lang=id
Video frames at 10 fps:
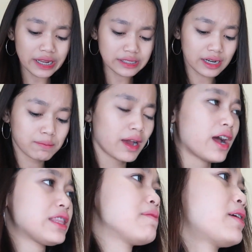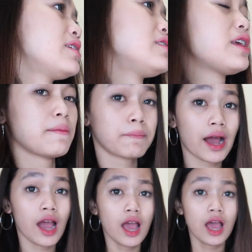penasaran banget gimana sih
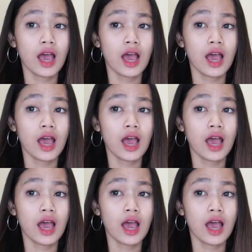emang